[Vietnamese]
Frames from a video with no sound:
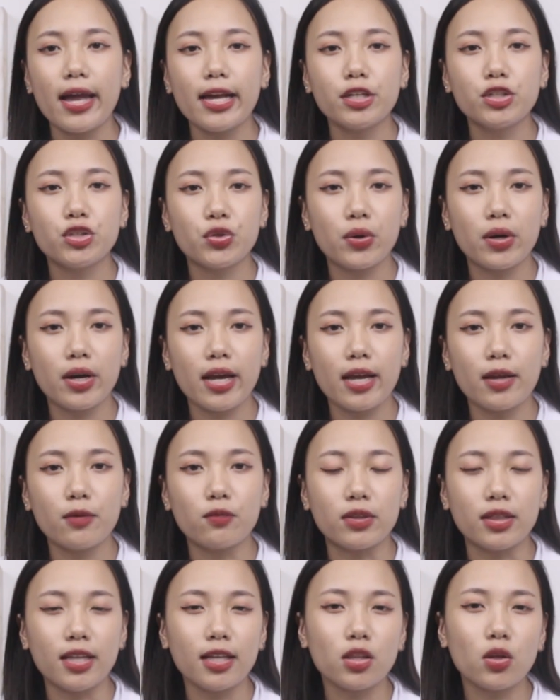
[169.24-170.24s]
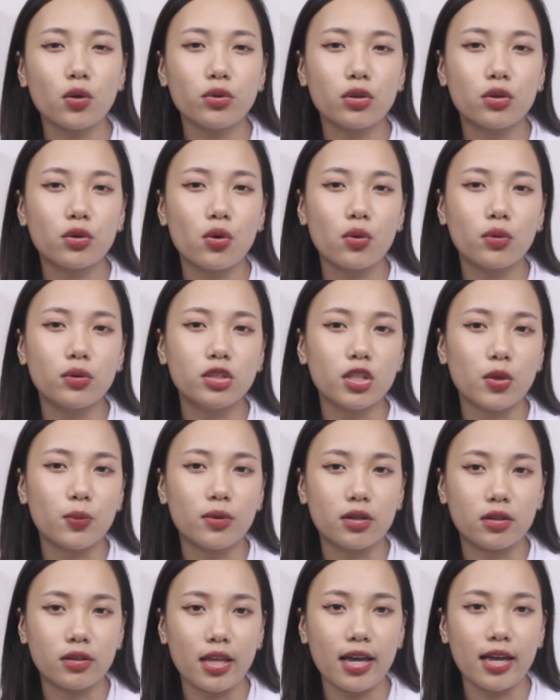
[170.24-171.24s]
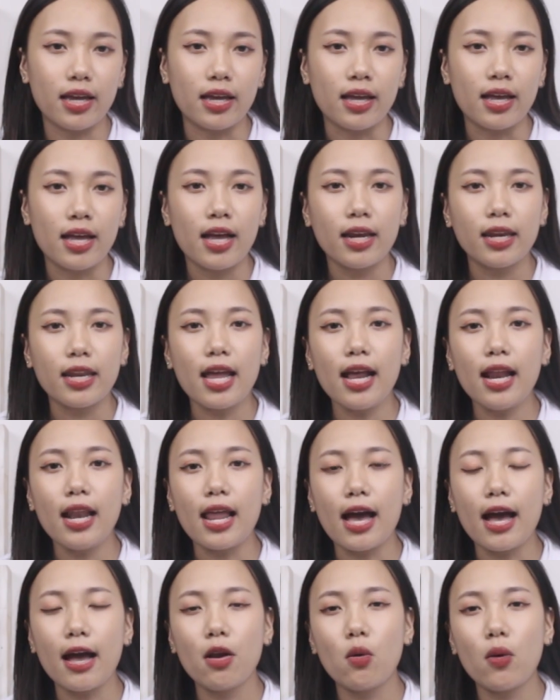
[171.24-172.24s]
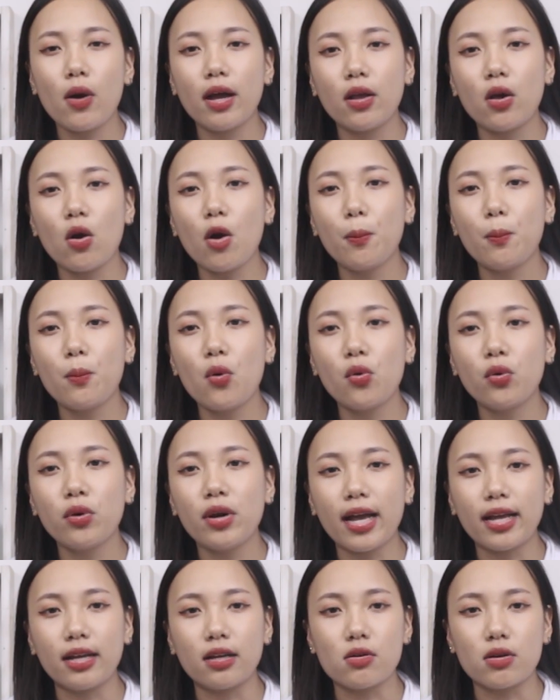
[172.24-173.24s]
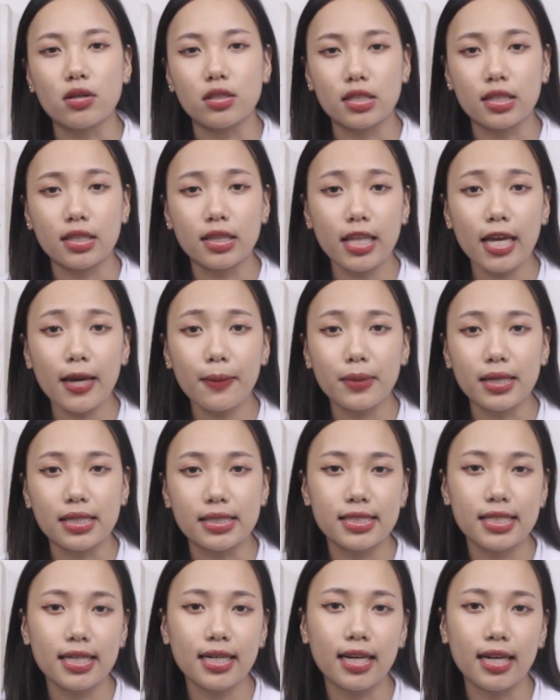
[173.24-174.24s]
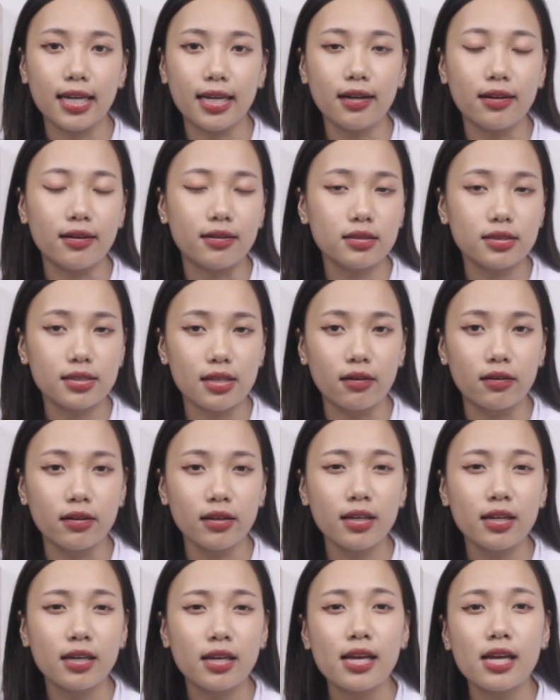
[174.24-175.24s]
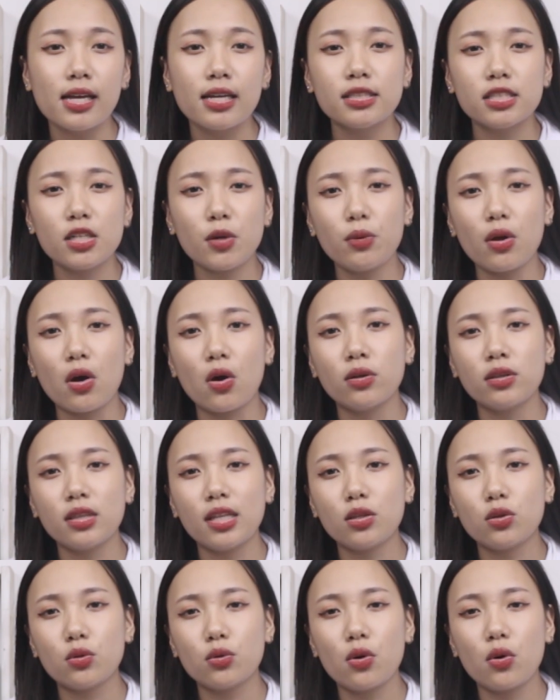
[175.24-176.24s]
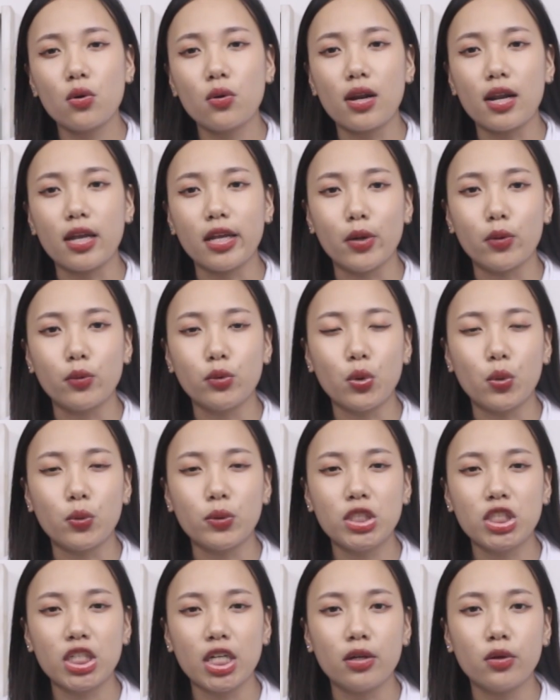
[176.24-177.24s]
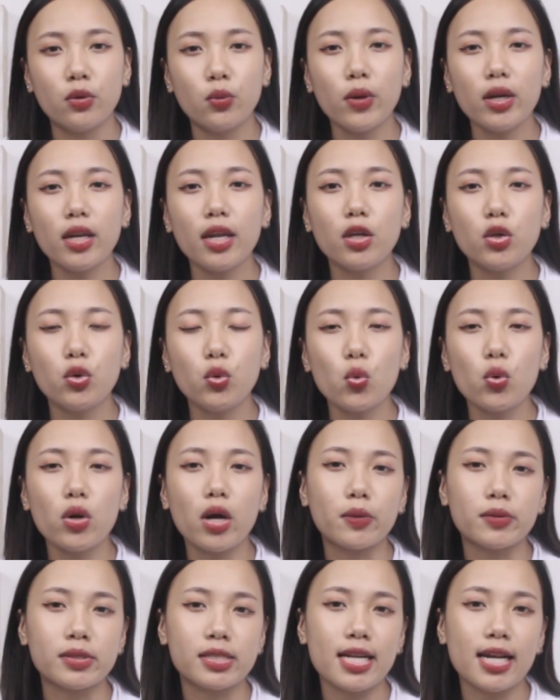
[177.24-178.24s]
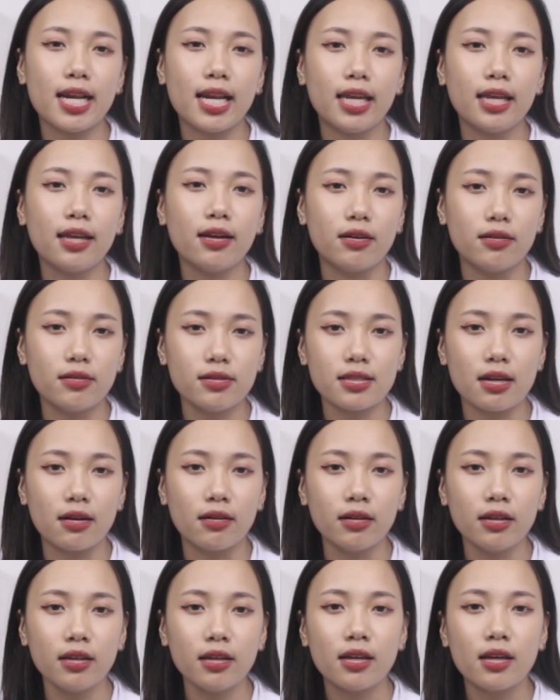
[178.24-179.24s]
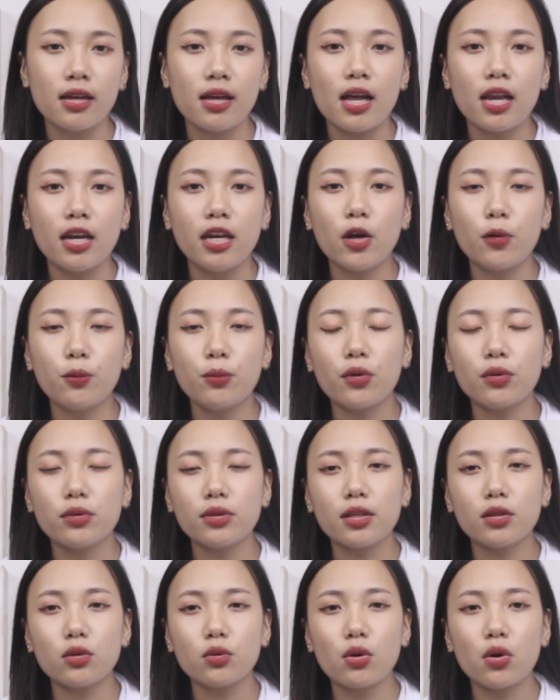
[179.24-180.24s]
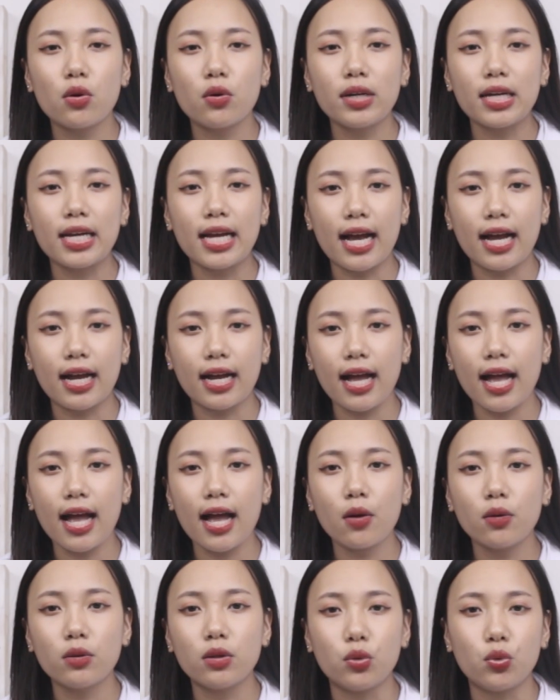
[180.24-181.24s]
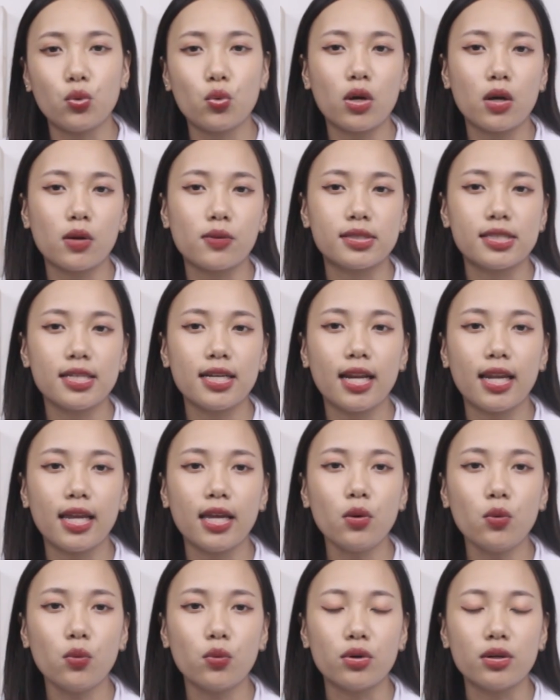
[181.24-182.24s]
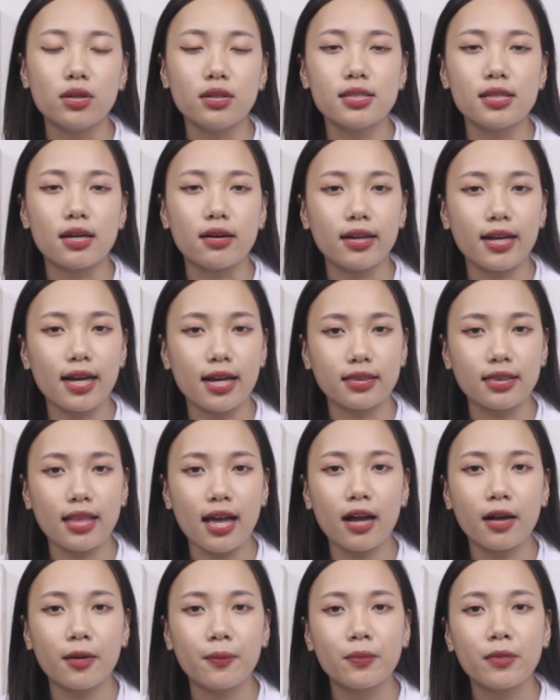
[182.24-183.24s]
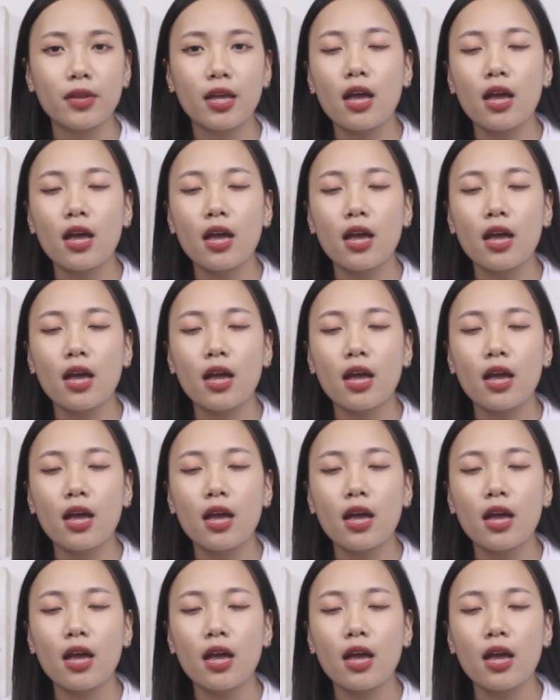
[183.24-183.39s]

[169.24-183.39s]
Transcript: estrogen và testosterone trong cơ thể. Đây là hai loại hormone ảnh hưởng trực tiếp đến sinh lý ở nữ giới. Trong đó, testosterone là yếu tố chính quyết định nhu cầu sinh lý ở nữ giới nồng độ testosterone càng cao thì nhu cầu sinh lý của nữ giới càng tăng.